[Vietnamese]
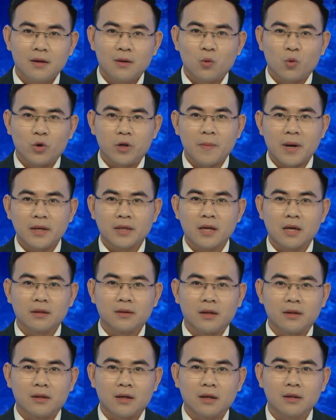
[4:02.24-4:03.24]
Ủy ban nhân
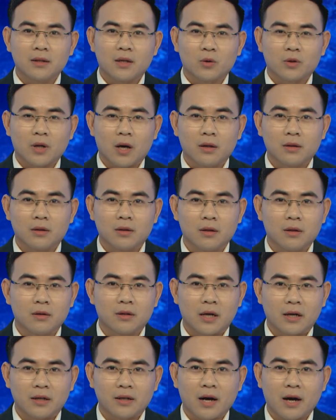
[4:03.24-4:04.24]
dân thị trấn Châu Thành vừa
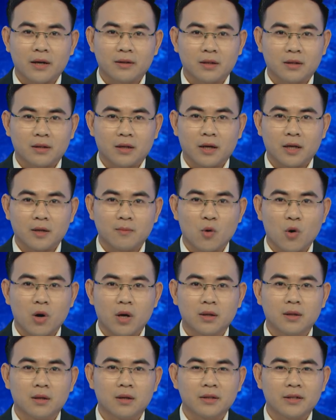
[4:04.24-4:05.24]
triển khai thực hiện mô
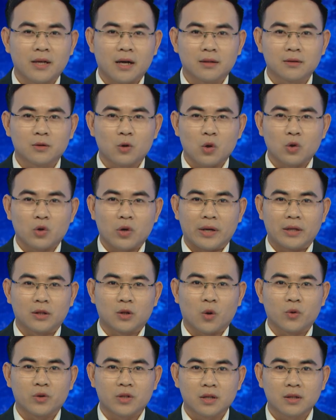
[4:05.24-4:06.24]
hình hướng dẫn tuyên truyền
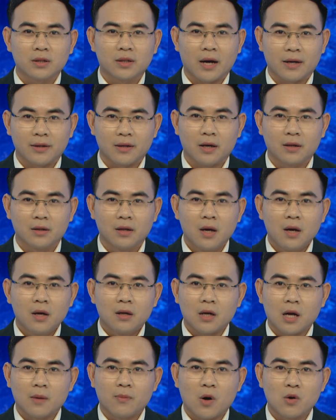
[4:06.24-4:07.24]
tổ chức cá nhân
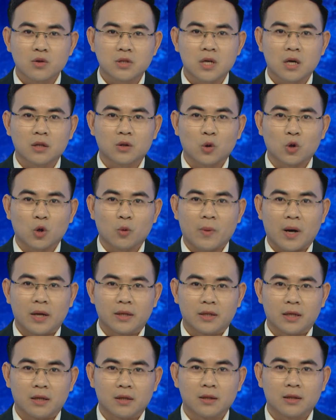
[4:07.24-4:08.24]
nộp hồ sơ thủ tục
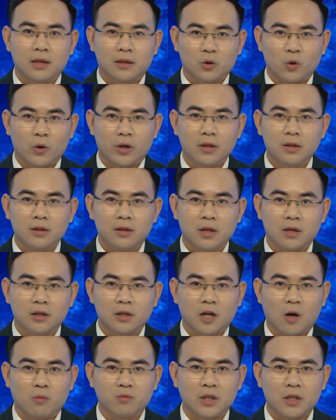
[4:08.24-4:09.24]
hành chính trực tuyến
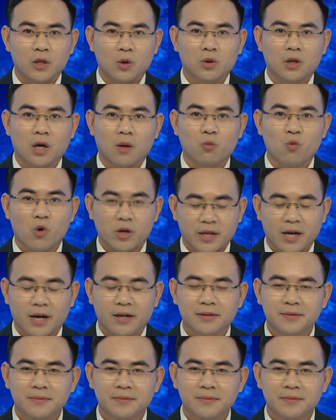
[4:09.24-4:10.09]
trên cổng dịch vụ công quốc gia.